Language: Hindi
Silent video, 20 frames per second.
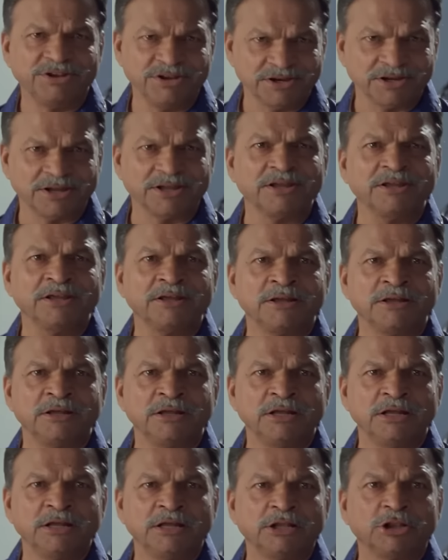ठीक है
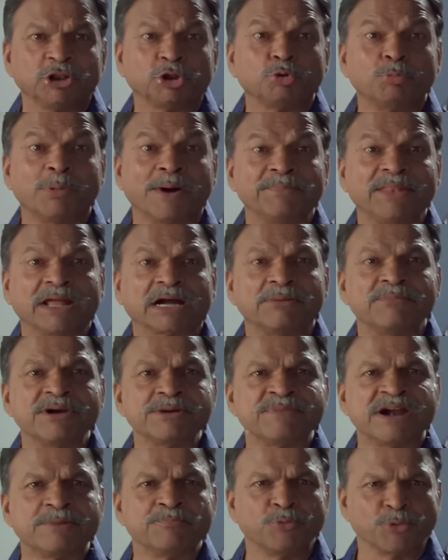तुम अपना
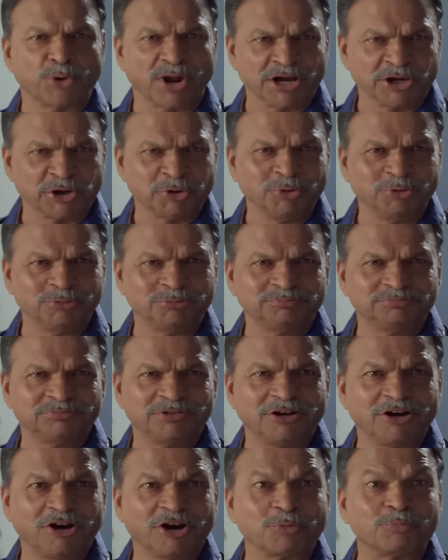कमिटमेंट पूरा करो
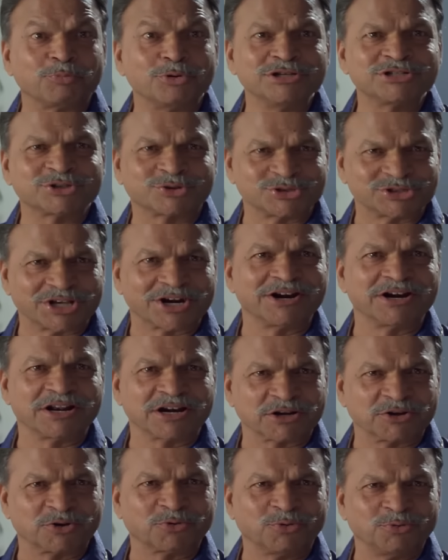और पुलिस को
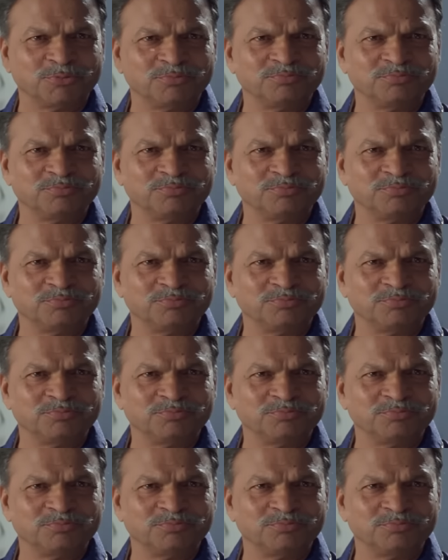सरेंडर करो